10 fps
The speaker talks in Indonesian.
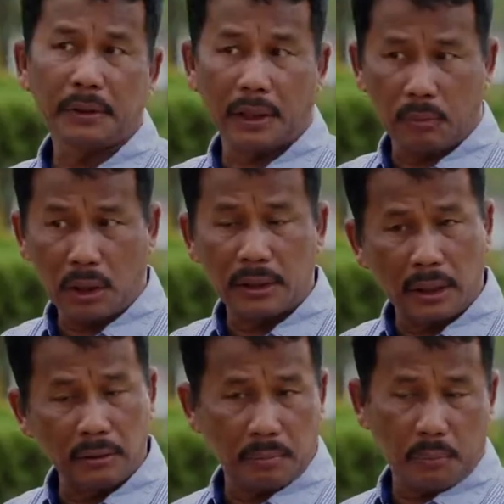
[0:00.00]
penyerang bukan di
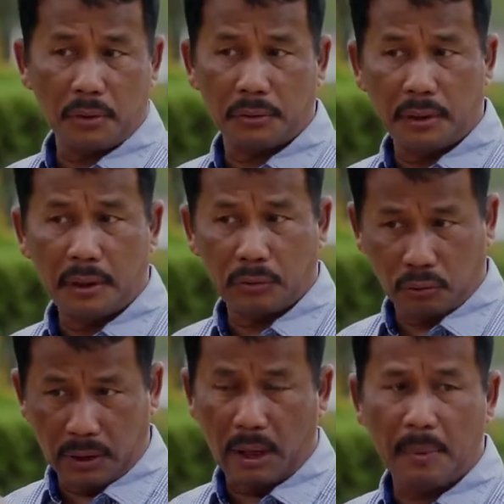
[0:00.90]
kantor pos,
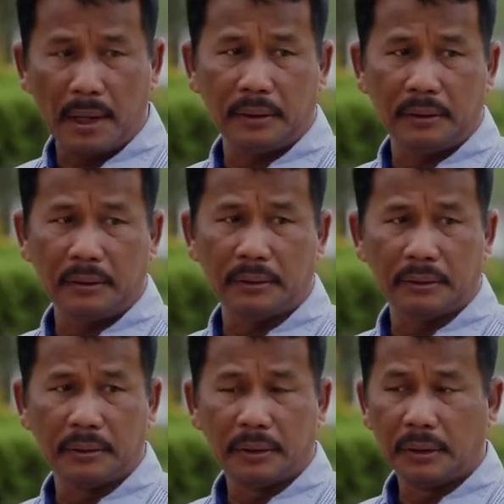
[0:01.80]
langsung di lapangan itu.
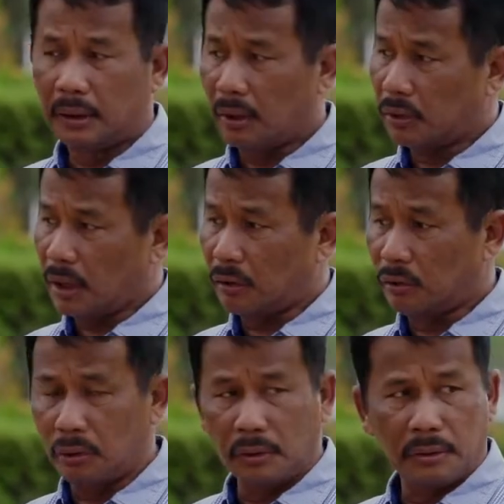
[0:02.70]
Ya. Orang
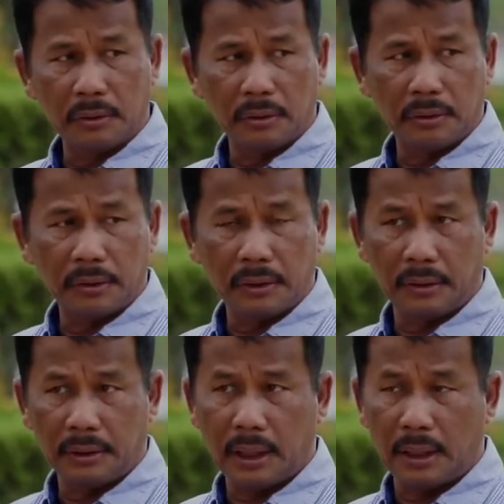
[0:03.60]
kantor,
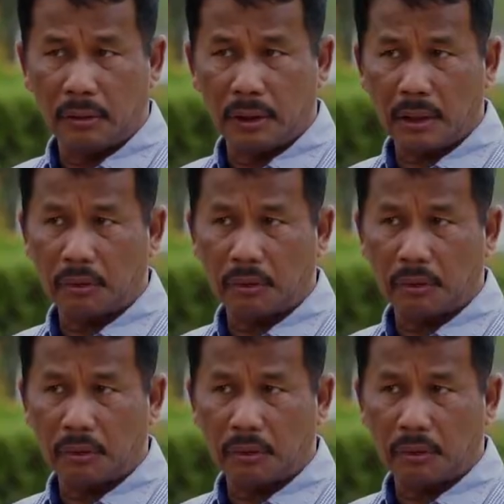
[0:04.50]
ya orang